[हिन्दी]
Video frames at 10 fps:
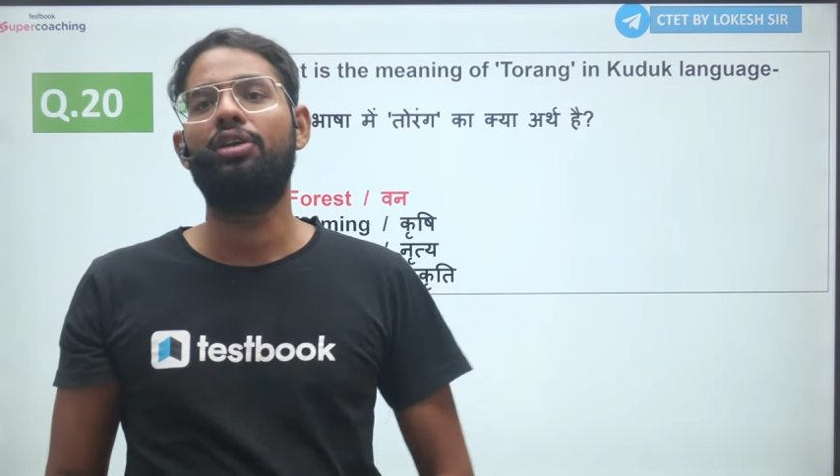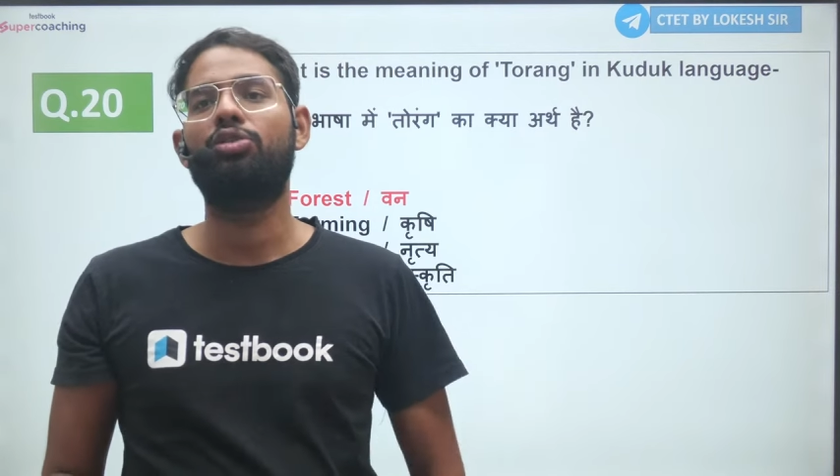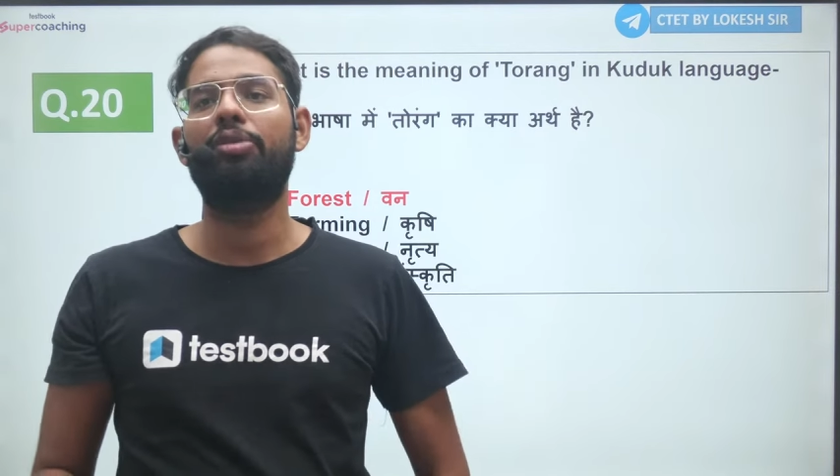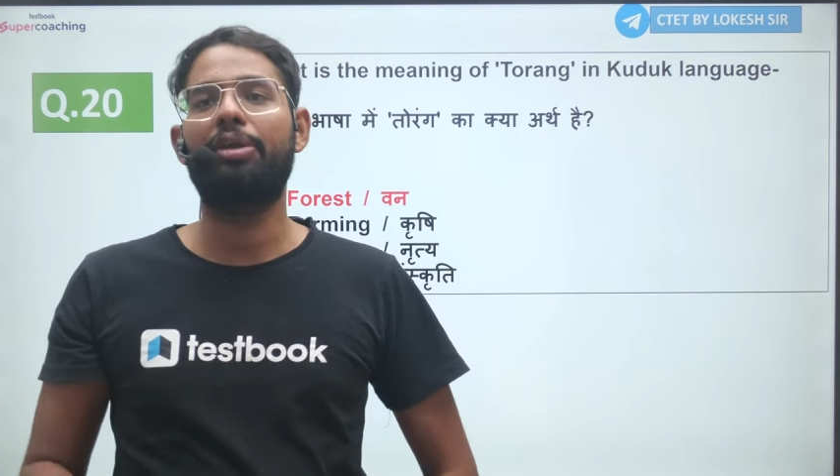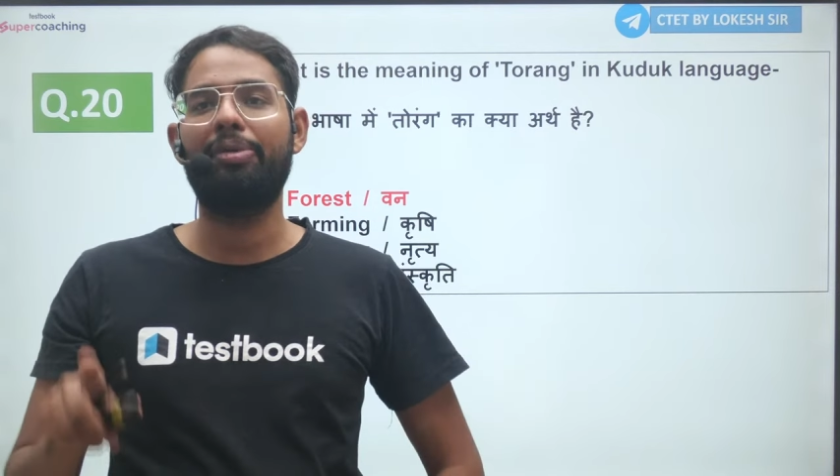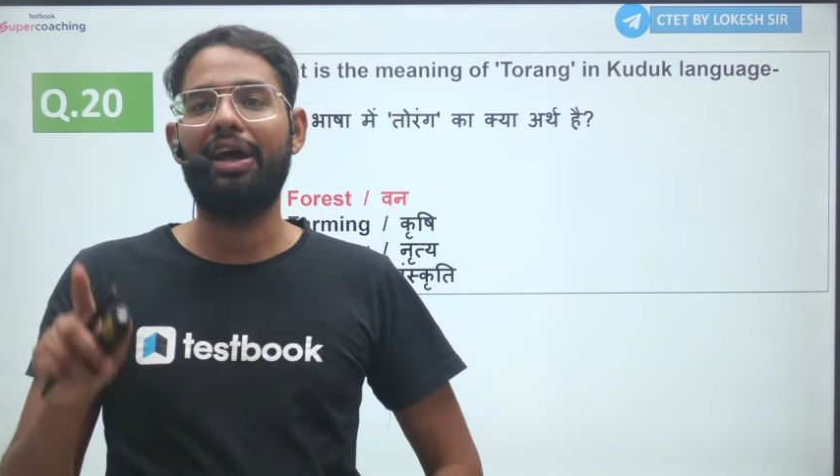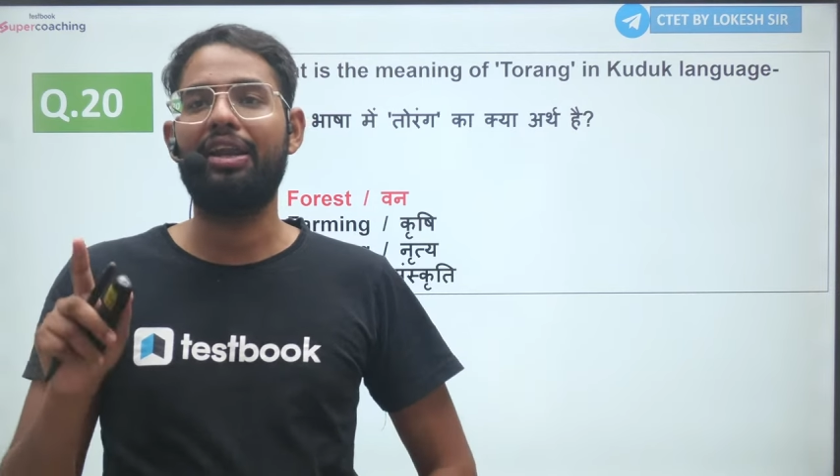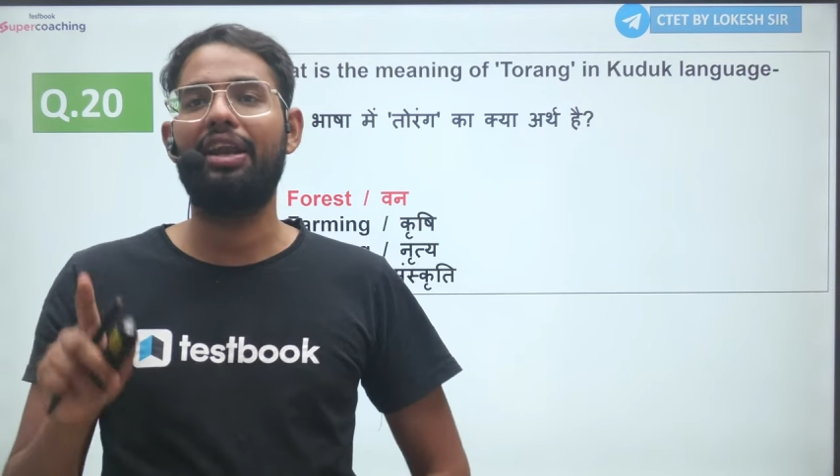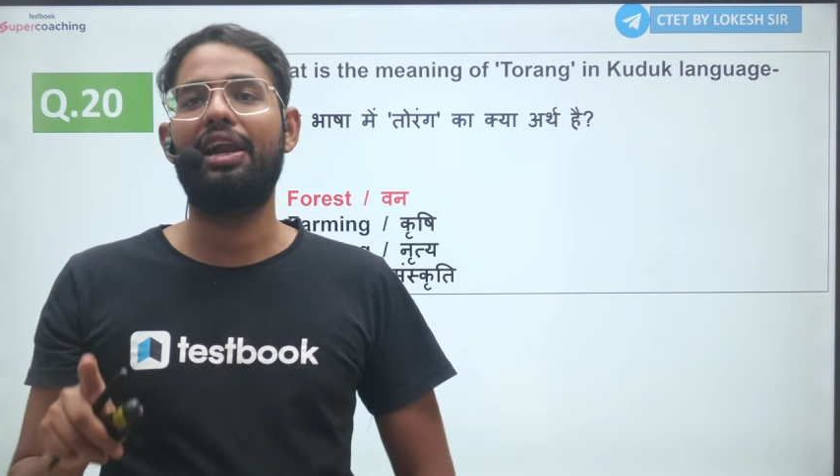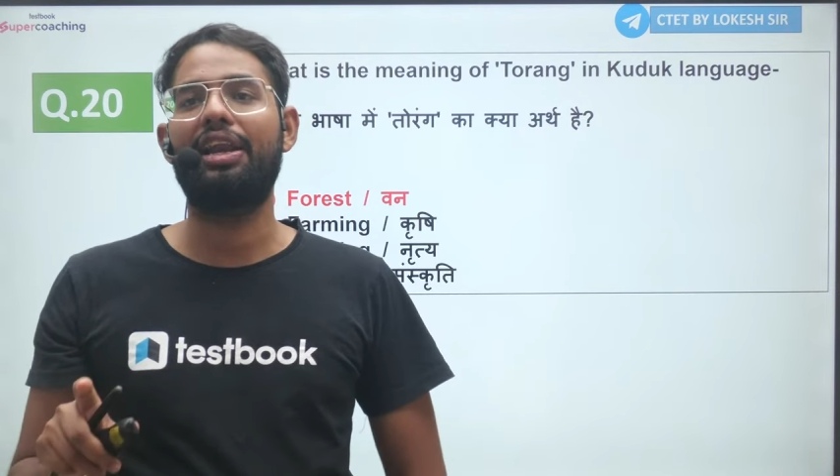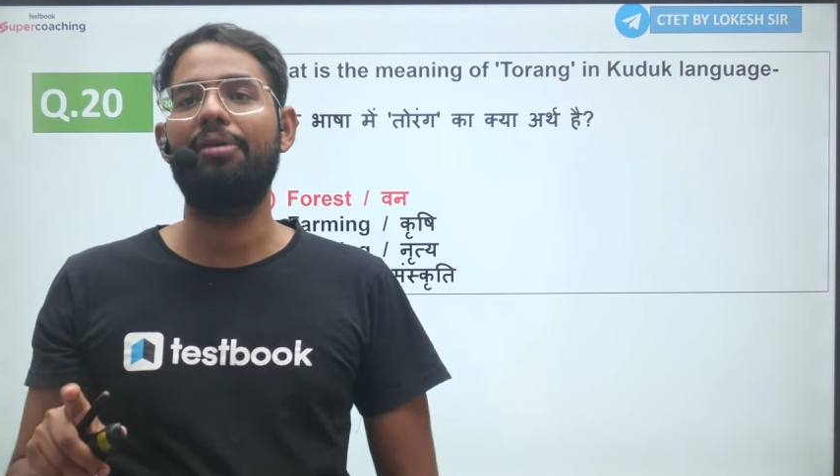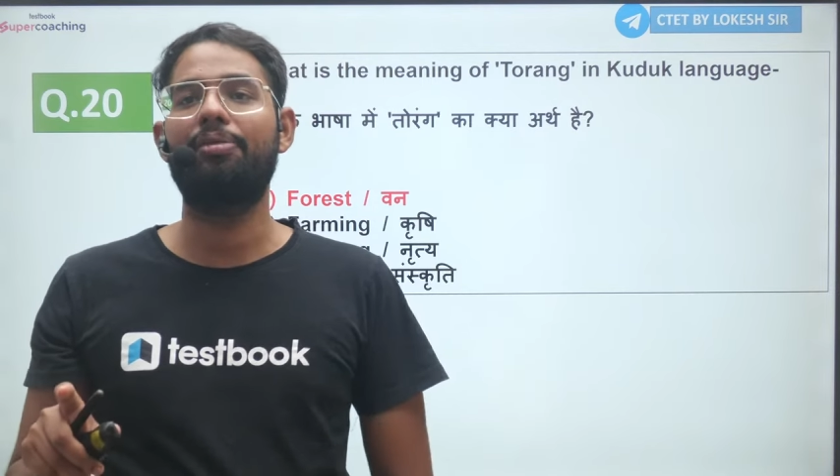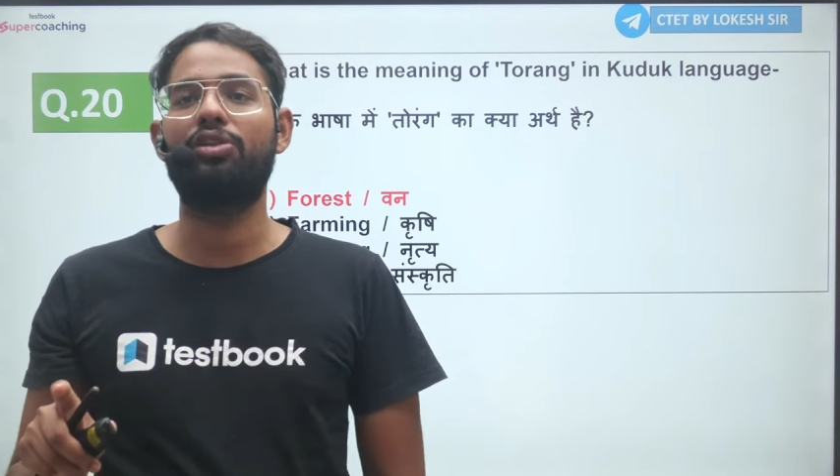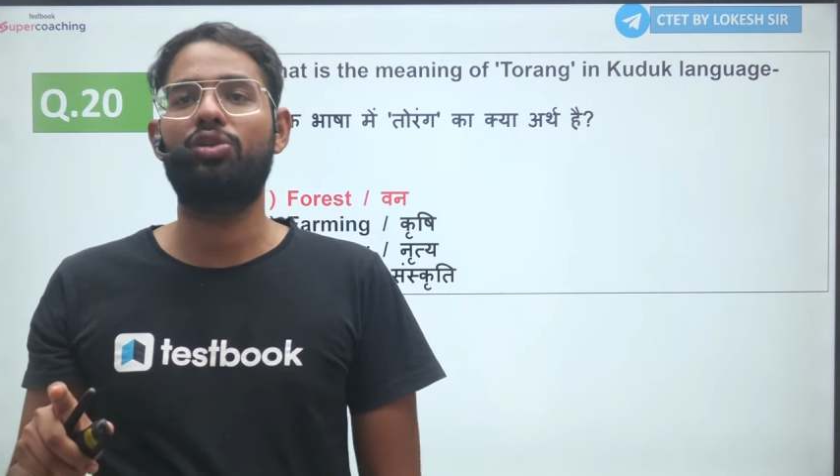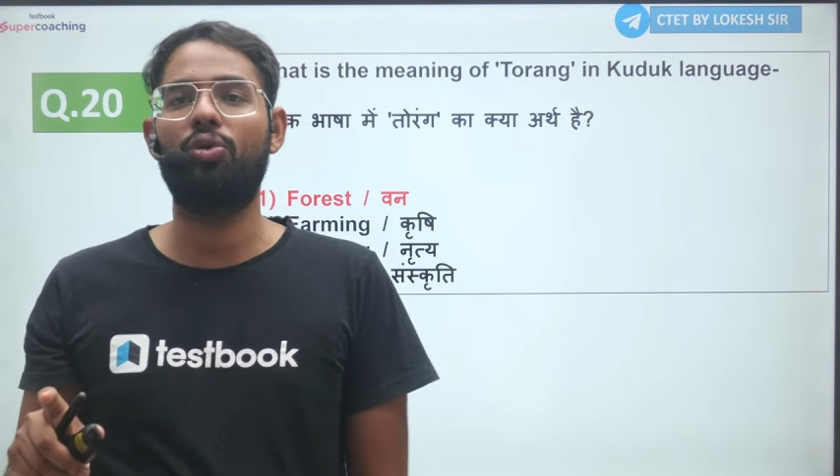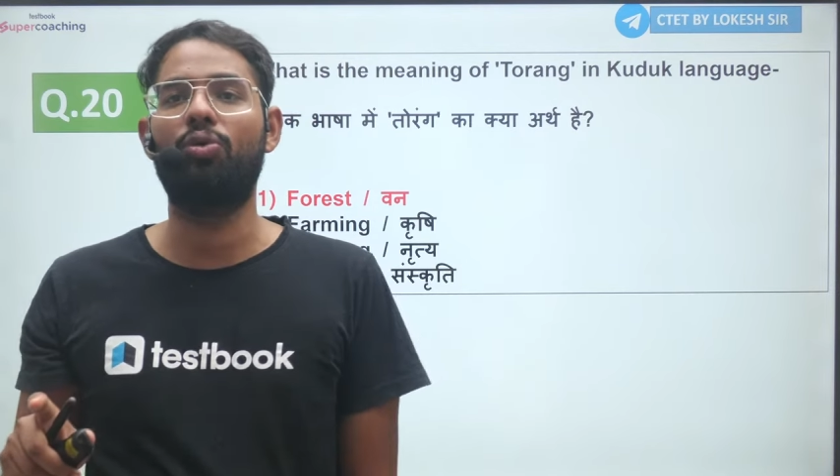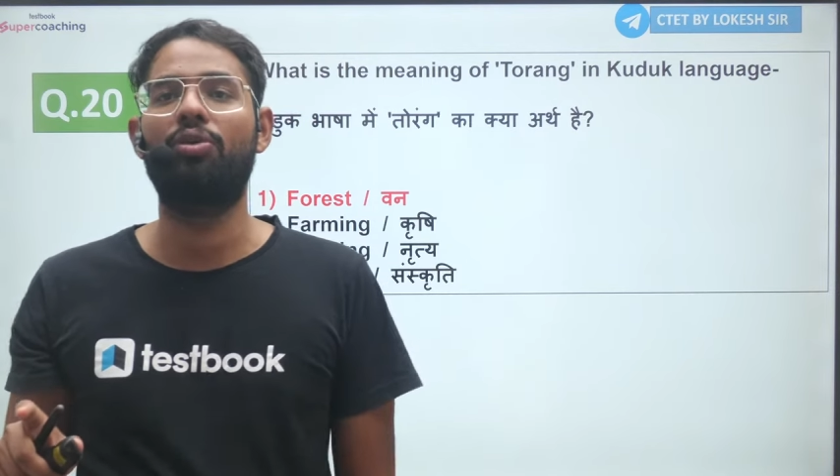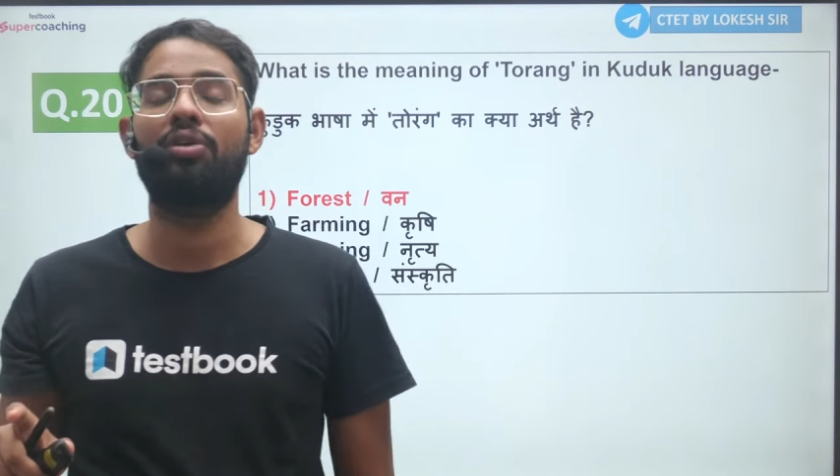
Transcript: तो मेरे प्यारे लाडले मित्रों